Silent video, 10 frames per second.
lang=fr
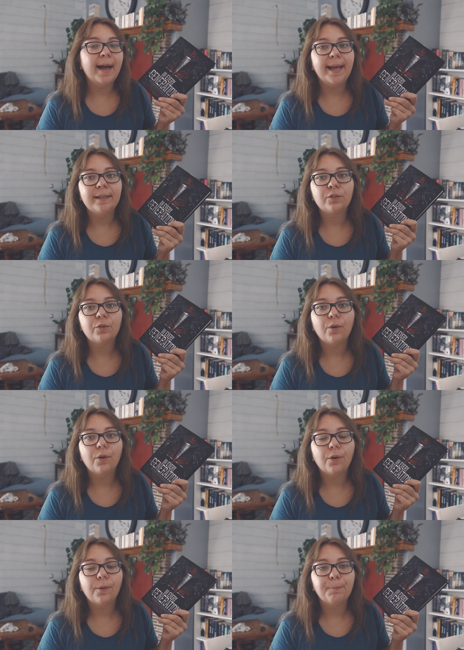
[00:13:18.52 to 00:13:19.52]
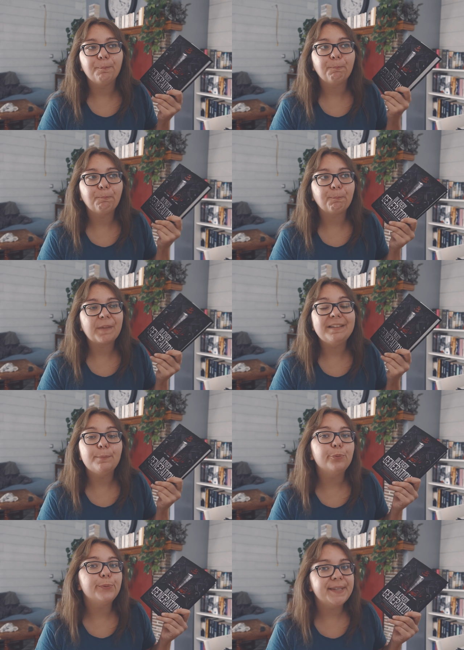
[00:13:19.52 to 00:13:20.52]
être euh,
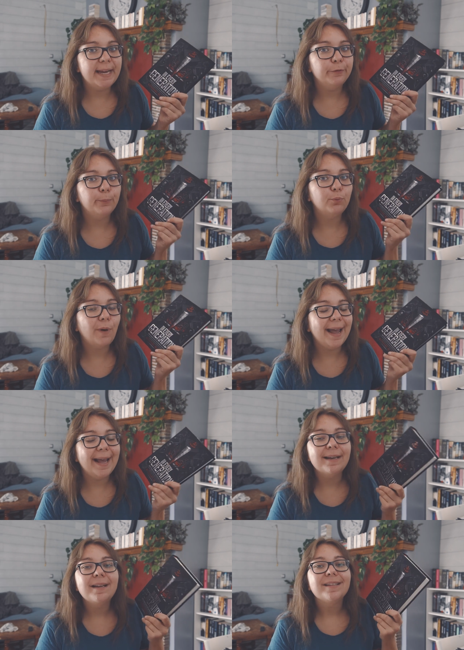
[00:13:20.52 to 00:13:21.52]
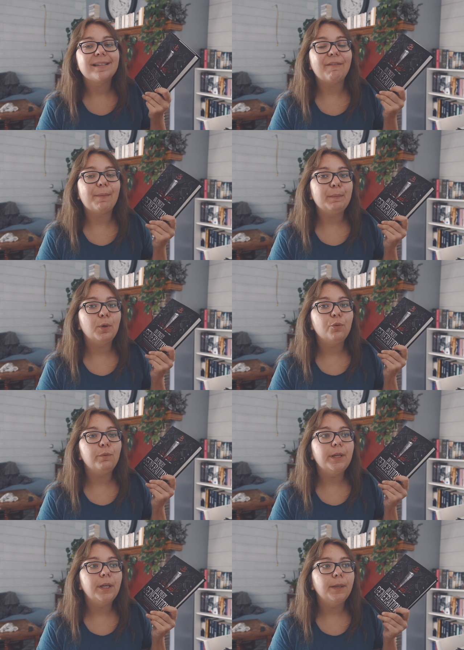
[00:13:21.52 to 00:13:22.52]
des plus safe pour elle, ça va même
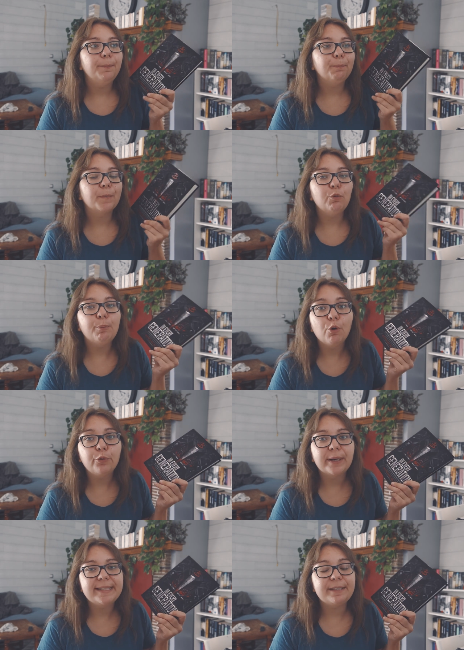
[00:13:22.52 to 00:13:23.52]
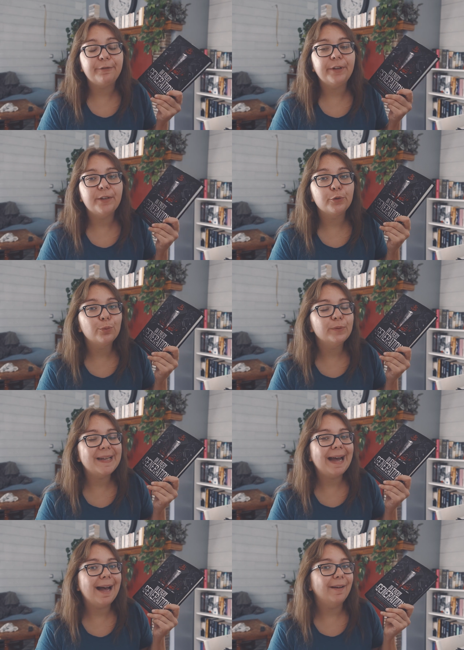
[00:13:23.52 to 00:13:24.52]
lui, lui procurer des effets
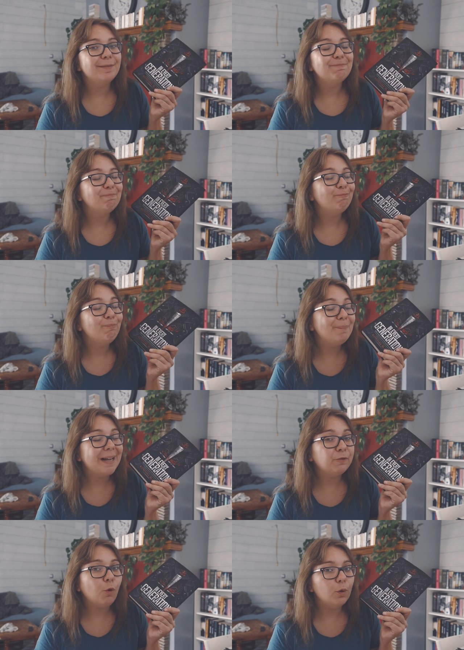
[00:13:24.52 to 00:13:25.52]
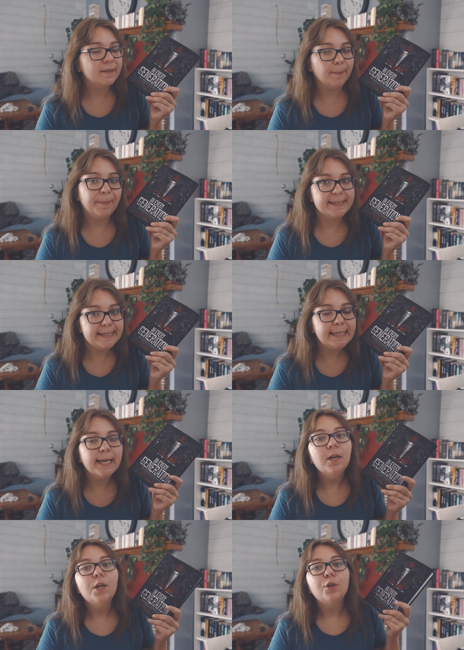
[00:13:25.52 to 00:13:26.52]
secondaires euh, pas trop
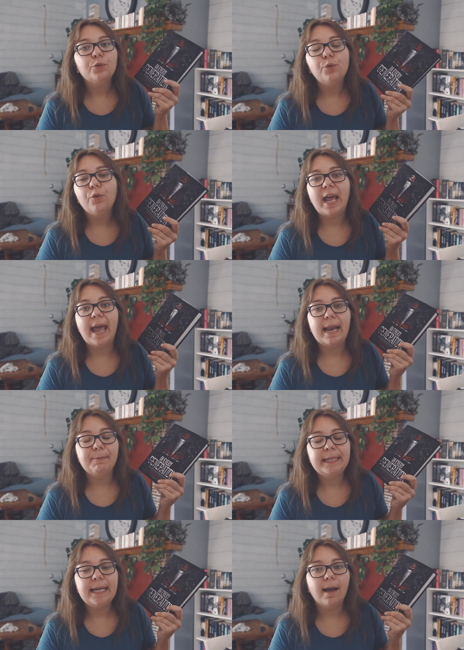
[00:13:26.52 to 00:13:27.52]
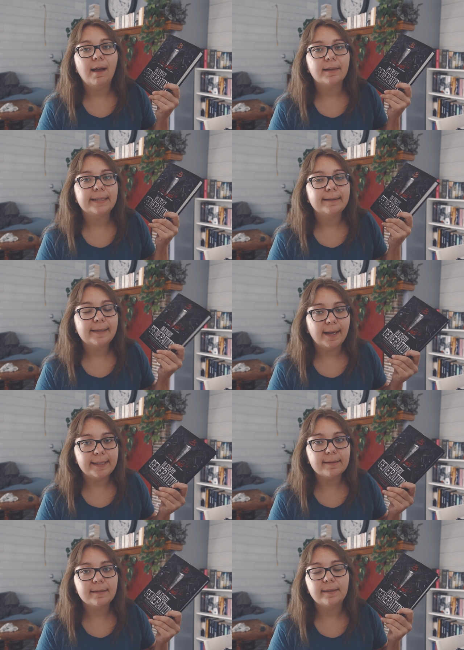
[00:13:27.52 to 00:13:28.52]
sympathiques Du coup, voilà, elle a pris un, certain
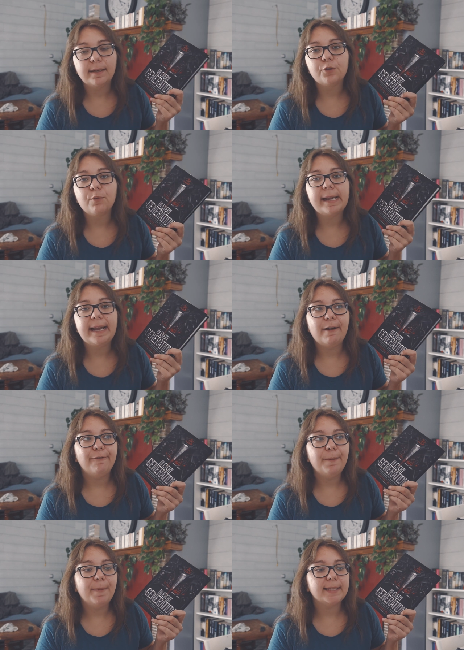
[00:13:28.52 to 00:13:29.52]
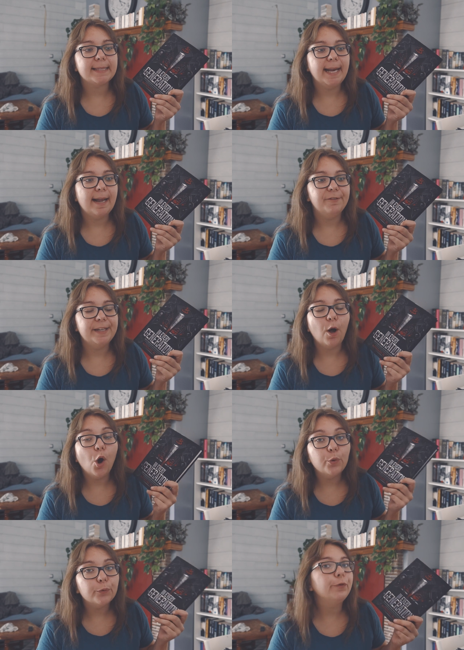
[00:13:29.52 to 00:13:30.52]
risque. C'est un choix qu'elle a fait parce qu'elle avait
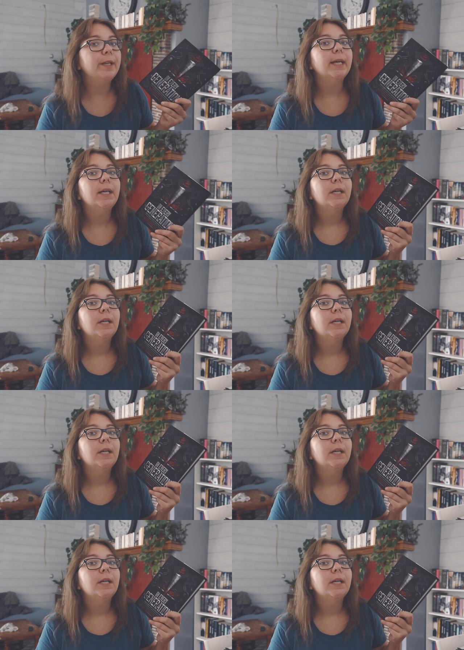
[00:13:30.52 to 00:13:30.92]
envie